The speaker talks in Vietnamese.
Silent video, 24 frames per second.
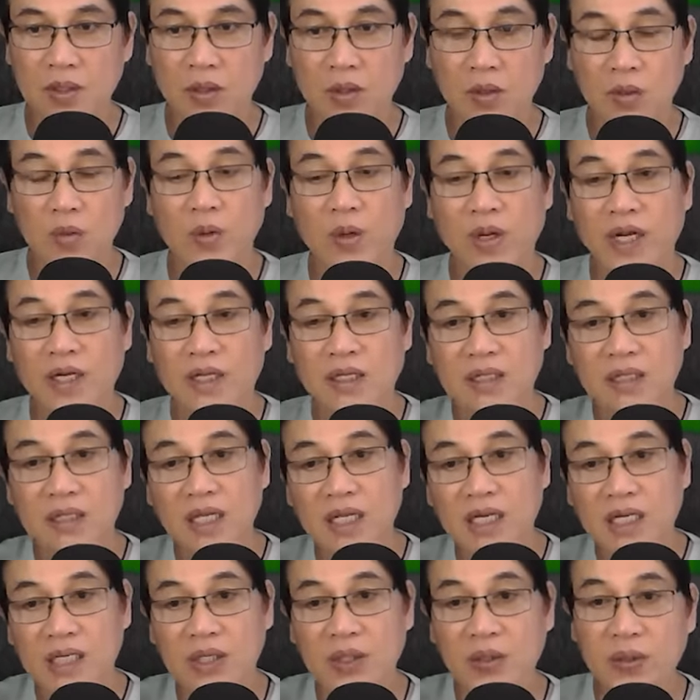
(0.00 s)
Quen
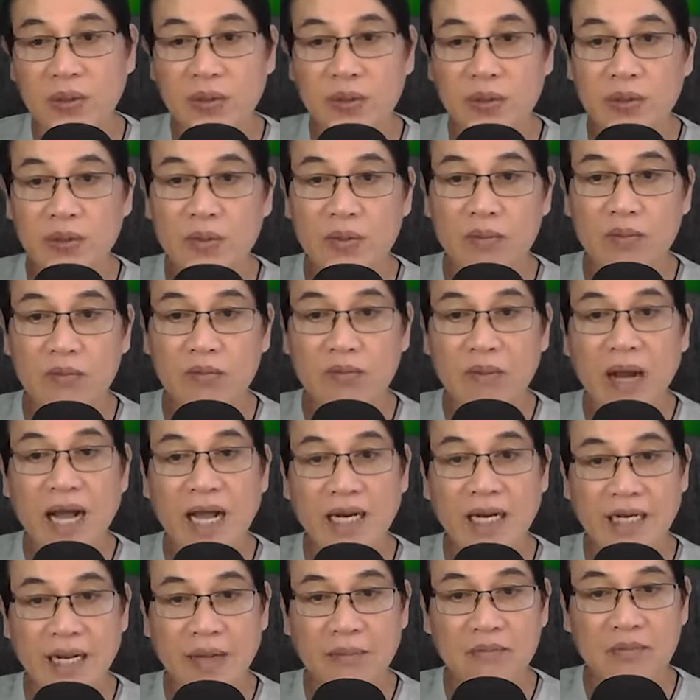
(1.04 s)
Thiên Vũ ba
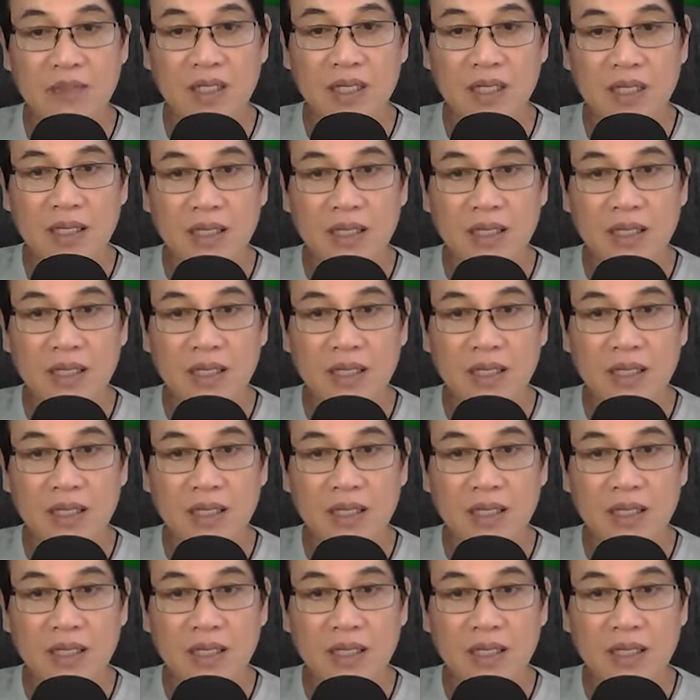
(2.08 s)
năm,